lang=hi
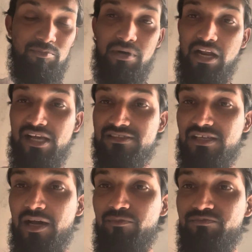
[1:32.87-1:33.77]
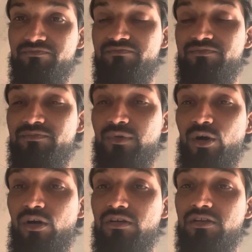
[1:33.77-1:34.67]
पठान साहब
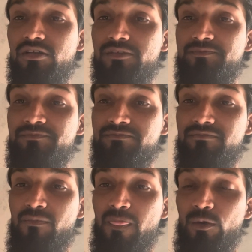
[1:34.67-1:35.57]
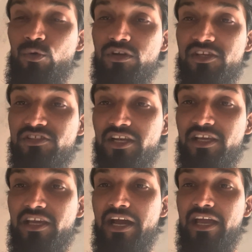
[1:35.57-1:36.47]
और उनकी
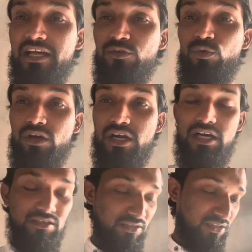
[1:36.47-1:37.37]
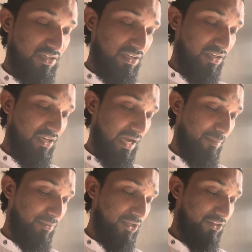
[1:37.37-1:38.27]
शरीक हयात उनका कि
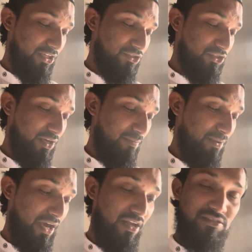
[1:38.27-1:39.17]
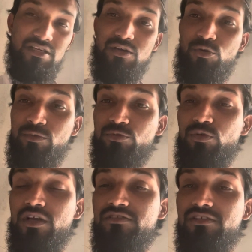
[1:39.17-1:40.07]
आपने इतना अच्छा प्यारा सा
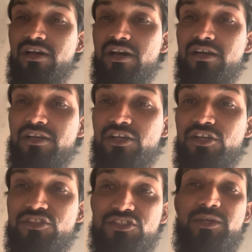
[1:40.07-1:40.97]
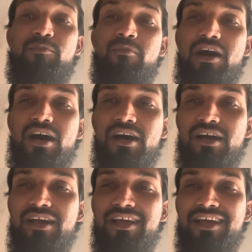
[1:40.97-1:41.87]
खूबसूरत सा सिम्बा
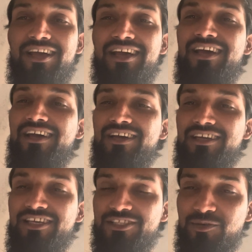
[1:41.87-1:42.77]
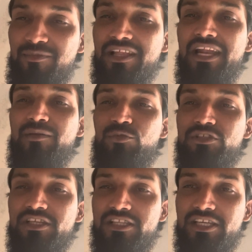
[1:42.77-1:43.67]
की जिम्मेदारी
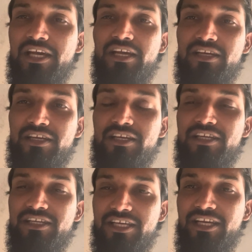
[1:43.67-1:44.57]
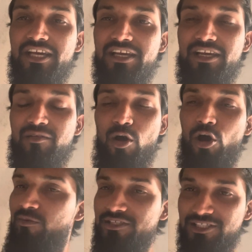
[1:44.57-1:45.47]
मुझे दी है ठीक है
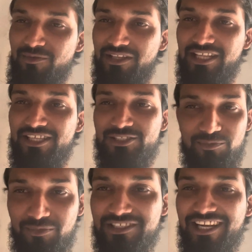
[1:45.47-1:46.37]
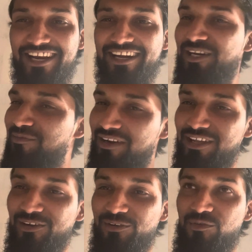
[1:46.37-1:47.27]
और भी चीज़ें बताते सिम्बा से रिलेटेड बने
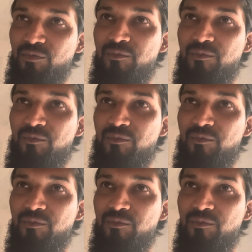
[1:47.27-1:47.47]
रहो